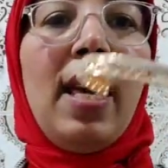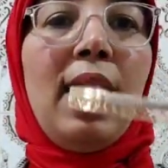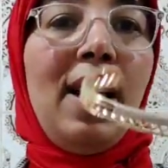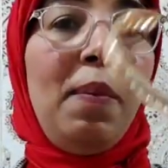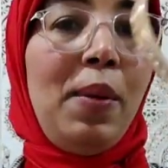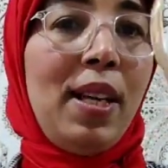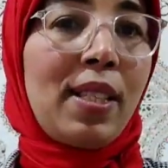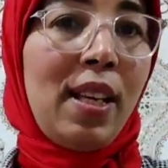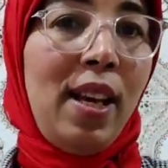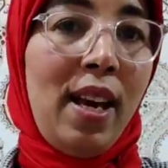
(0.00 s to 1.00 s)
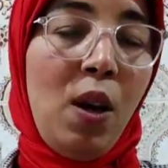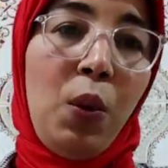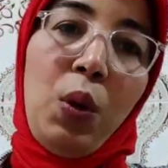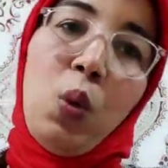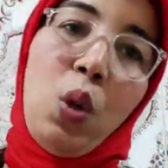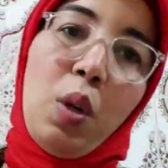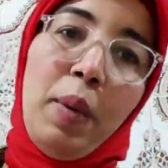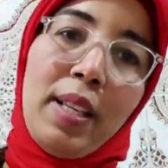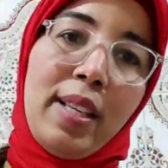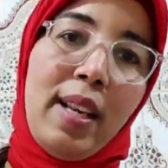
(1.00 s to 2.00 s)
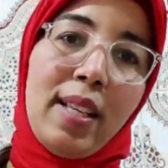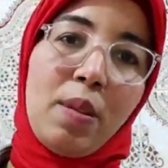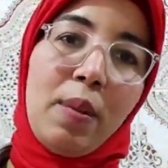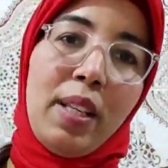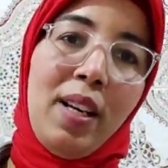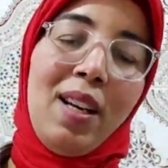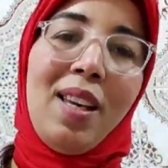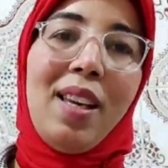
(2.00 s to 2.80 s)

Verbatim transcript: هنا البنات كنحاول نقول لكم حتى الاثمنه